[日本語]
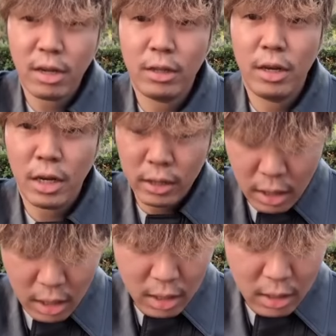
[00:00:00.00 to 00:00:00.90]
クス買ってなかっ
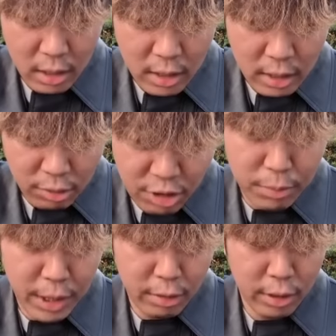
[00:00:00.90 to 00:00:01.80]
たらそして
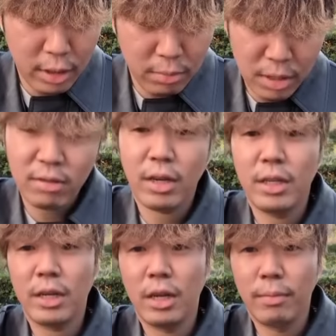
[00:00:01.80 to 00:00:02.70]
見てくれてる皆さんがい
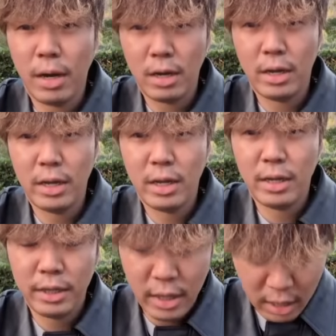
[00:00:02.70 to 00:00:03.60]
なければ、
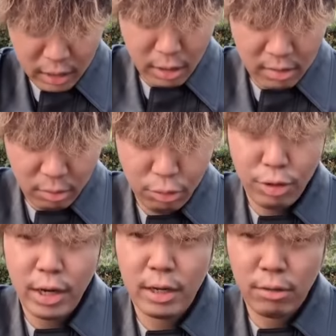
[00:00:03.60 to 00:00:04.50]
えー、行ってなかったです本
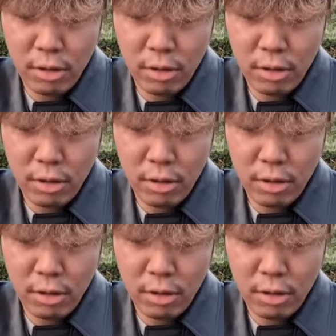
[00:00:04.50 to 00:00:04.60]
当にありがとう